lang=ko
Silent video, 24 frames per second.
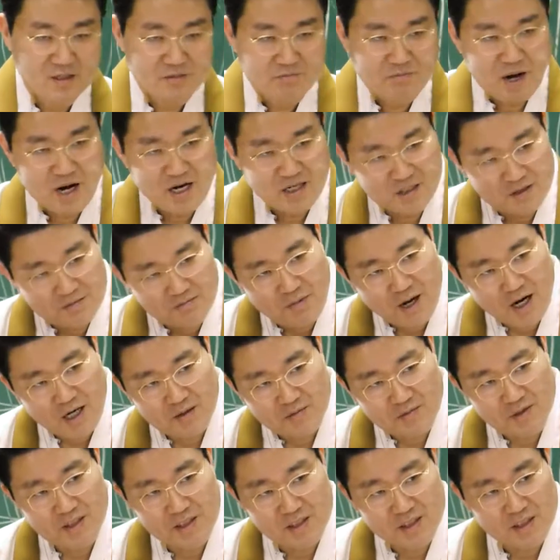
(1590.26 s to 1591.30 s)
밝은
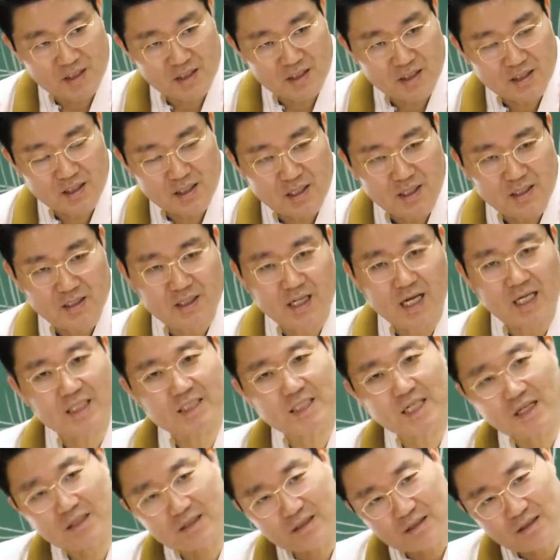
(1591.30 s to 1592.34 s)
마음인지
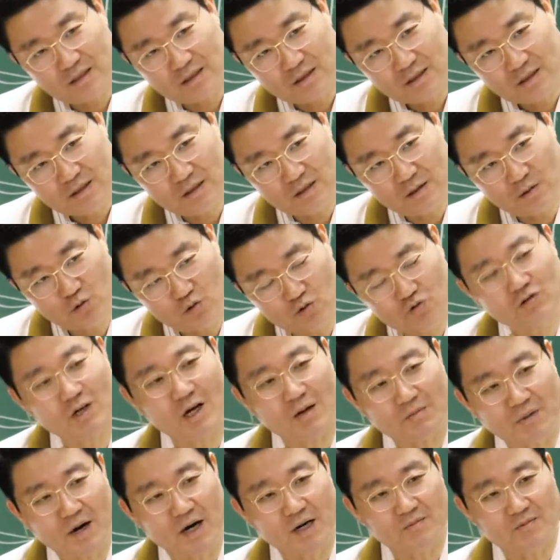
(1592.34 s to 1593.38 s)
따스한 그런
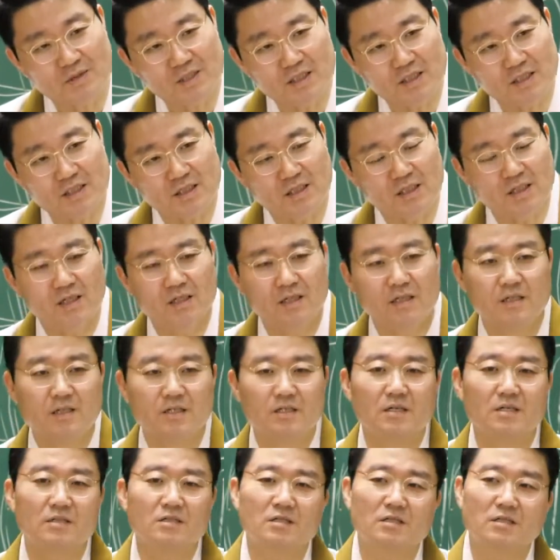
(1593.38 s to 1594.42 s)
훈훈한 마음인지
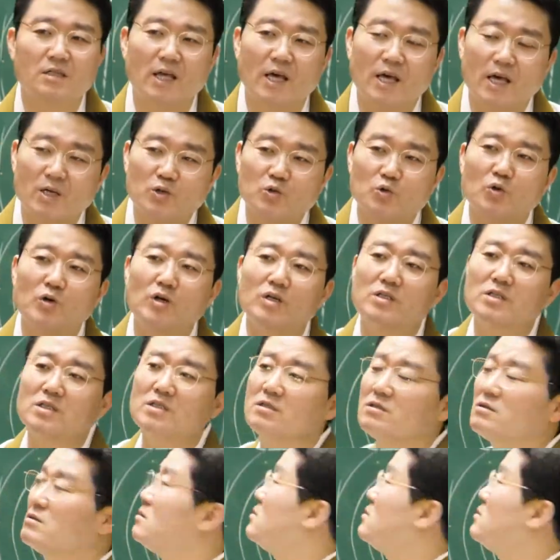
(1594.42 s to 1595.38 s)
이것을 대조하는